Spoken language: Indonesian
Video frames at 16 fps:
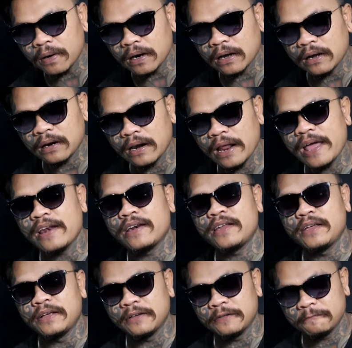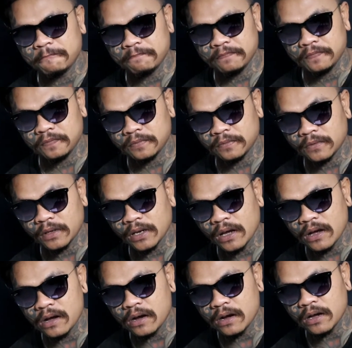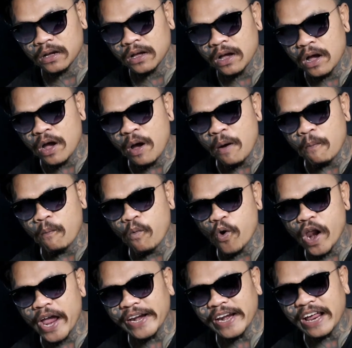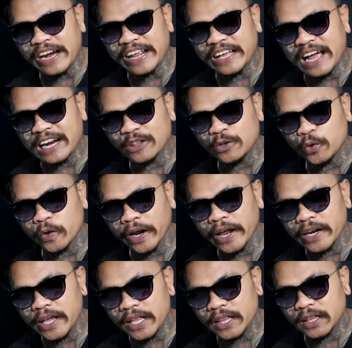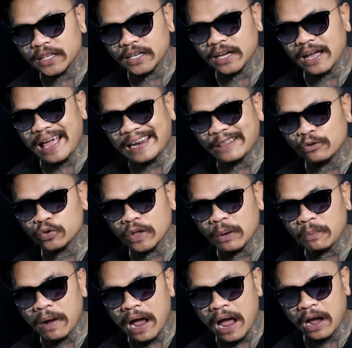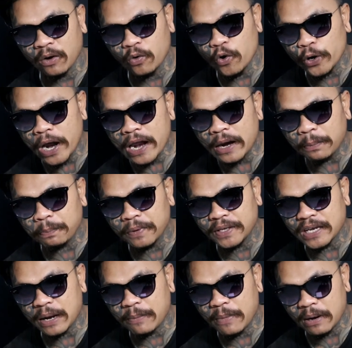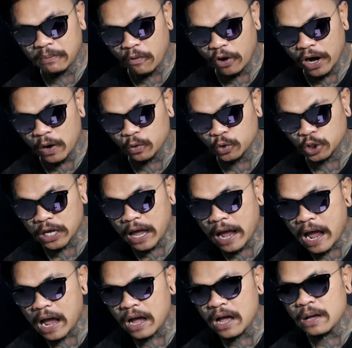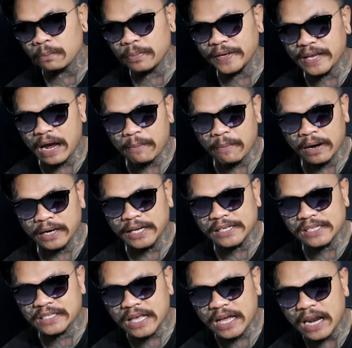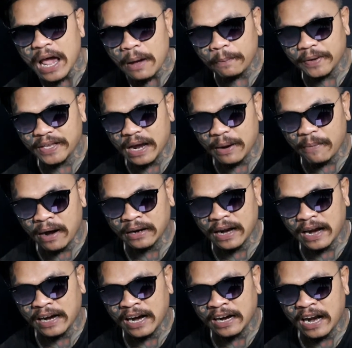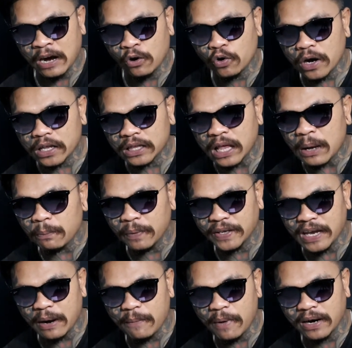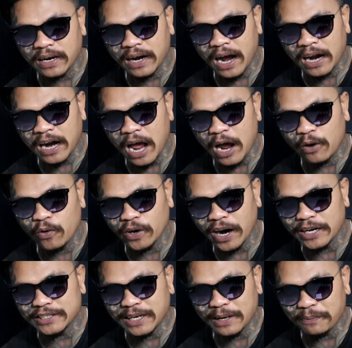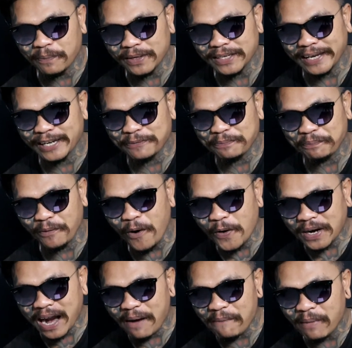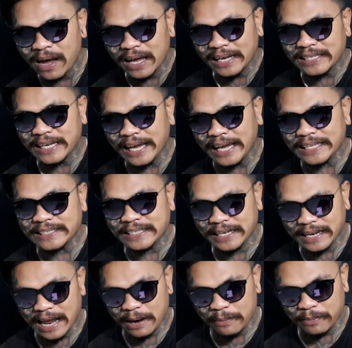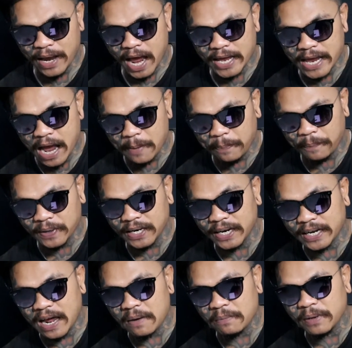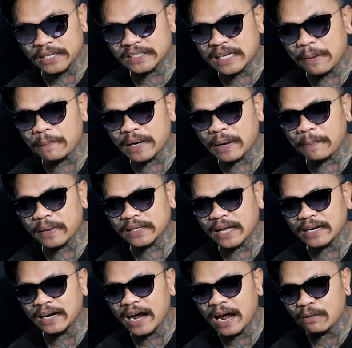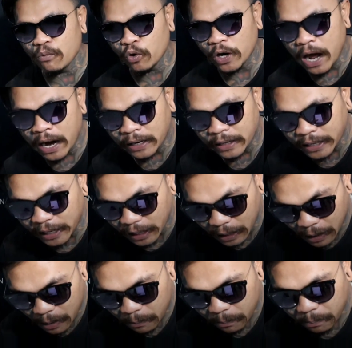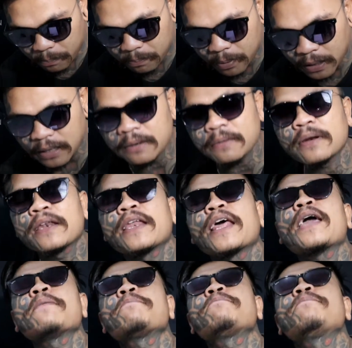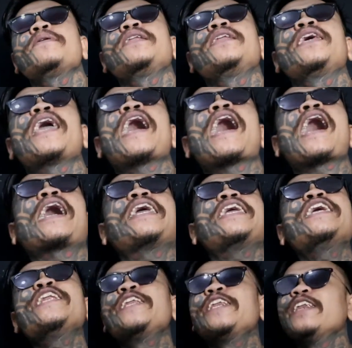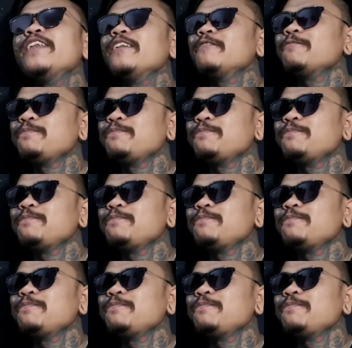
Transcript: per lending. Mulai dari kartu kredit, kartu tanpa anggunan, pinjaman modal usaha, pinjaman instan, pinjaman dana darurat, pinjaman dengan agunan sampai program, cicilan biaya pendidikan bisa mendapatkan dengan mudah di Pinepedia.id.